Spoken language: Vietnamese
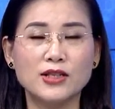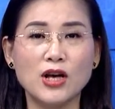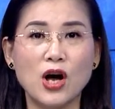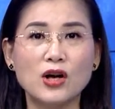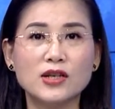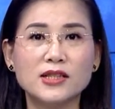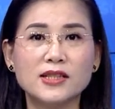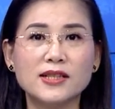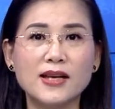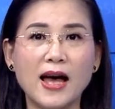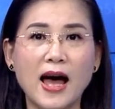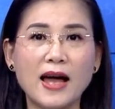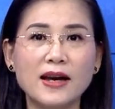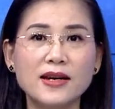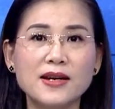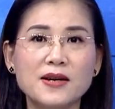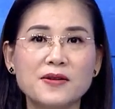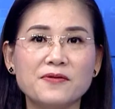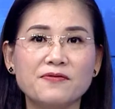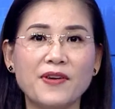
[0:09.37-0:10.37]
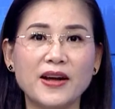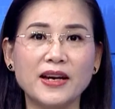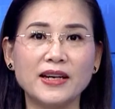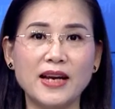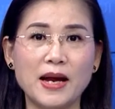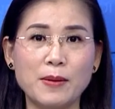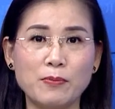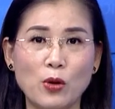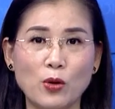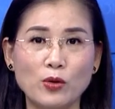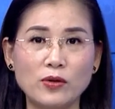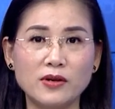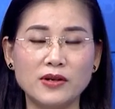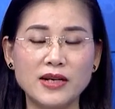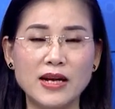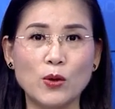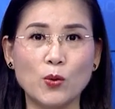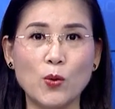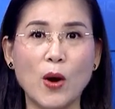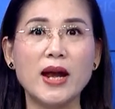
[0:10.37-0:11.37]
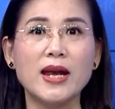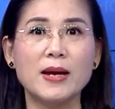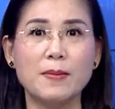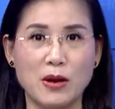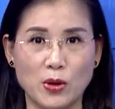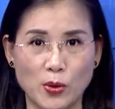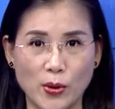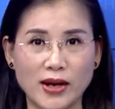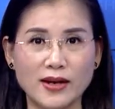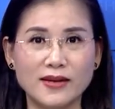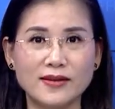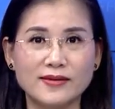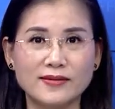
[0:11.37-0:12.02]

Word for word: cho dự án đường vành đai 4 đi qua địa bàn huyện.